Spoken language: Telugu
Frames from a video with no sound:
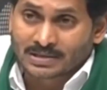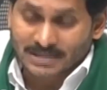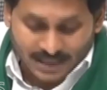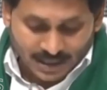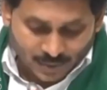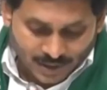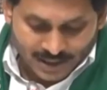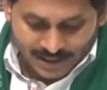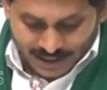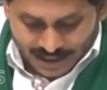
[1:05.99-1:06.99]
సగర్వంగా
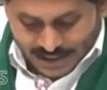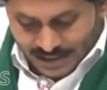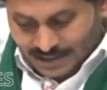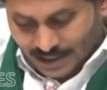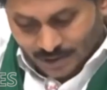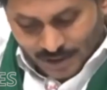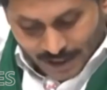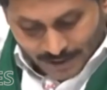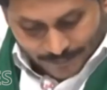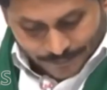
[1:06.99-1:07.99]
తెలియజేస్తా ఉన్నాను